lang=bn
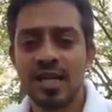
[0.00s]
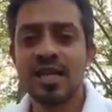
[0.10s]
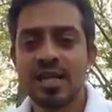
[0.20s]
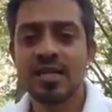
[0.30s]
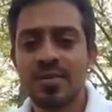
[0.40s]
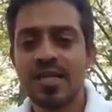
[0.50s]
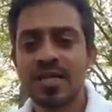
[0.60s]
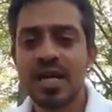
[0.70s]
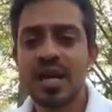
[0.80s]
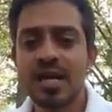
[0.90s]
তাদের কাছে
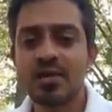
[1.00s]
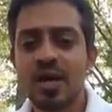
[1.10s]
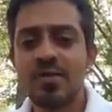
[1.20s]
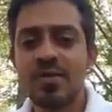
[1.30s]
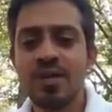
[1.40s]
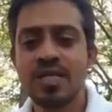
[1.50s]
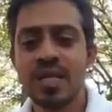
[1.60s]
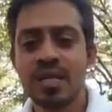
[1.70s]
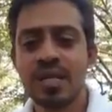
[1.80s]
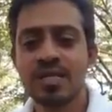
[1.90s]
বেশি যায় না একজন এমবিবিএস
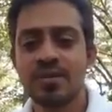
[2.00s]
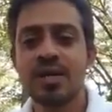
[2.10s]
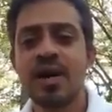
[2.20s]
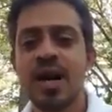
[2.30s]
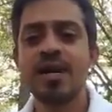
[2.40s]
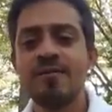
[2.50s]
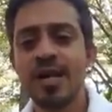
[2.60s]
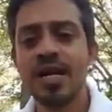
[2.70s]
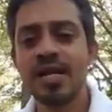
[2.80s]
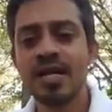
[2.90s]
ডাক্তারের কাছে কারণ এটা
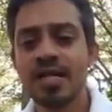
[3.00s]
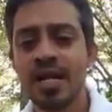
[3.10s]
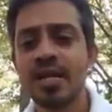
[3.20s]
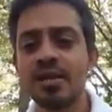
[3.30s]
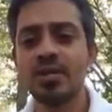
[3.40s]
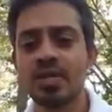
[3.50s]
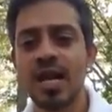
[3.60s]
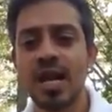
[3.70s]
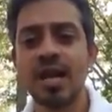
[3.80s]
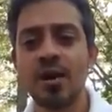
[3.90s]
মিডিয়া দিয়ে স্বীকৃত যে
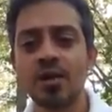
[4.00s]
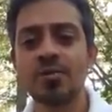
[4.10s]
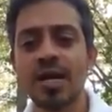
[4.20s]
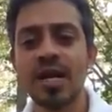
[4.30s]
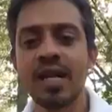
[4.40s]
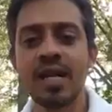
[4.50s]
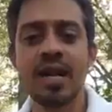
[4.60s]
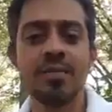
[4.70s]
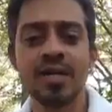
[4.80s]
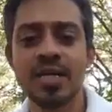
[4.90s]
হ্যাঁ হসপিটালে
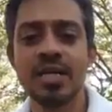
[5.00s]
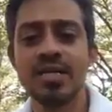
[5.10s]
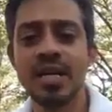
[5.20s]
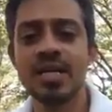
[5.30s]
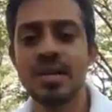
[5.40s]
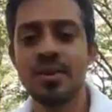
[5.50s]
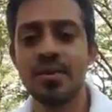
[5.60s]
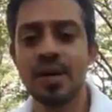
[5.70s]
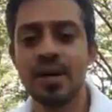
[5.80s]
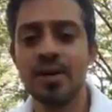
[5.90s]
গেলে আপনি চিকিৎসা
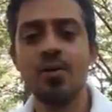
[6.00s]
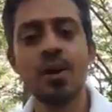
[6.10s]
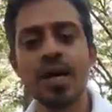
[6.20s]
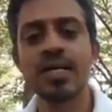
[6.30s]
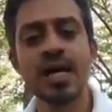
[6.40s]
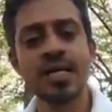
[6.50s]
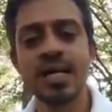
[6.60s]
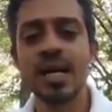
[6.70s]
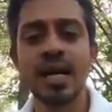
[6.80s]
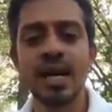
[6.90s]
পাবেন ওখানে যারা
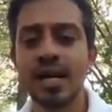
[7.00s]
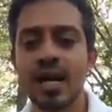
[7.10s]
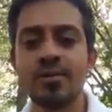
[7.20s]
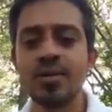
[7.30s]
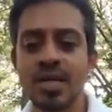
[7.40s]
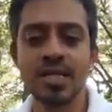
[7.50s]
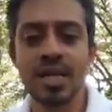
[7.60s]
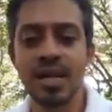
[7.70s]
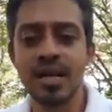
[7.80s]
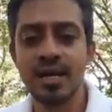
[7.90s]
যায় তারা না বুঝেই
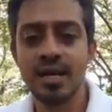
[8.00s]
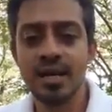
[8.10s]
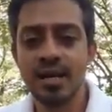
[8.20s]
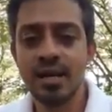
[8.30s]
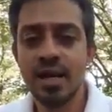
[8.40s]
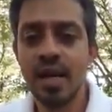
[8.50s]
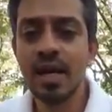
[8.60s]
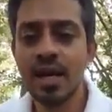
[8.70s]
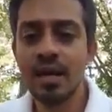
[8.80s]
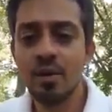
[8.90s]
যায়
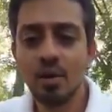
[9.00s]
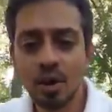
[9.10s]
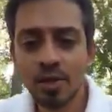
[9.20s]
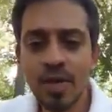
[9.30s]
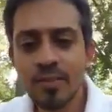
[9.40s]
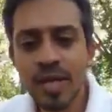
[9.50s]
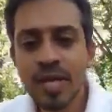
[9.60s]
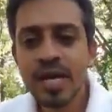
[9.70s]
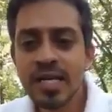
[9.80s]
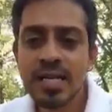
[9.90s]
অতএব
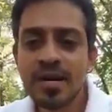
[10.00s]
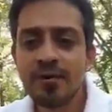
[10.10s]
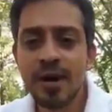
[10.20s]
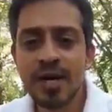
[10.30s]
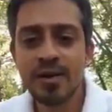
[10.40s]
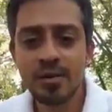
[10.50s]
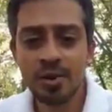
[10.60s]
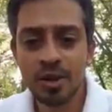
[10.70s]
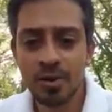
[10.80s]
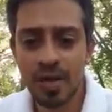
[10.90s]
মিডিয়াকে সেটা ফাইন্ড আউট
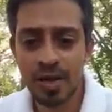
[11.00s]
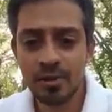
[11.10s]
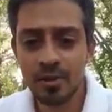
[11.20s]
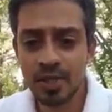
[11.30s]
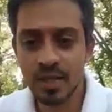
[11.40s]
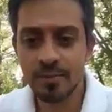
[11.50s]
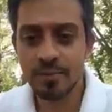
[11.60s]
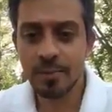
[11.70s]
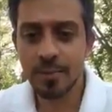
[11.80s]
করতে হবে কারা করছে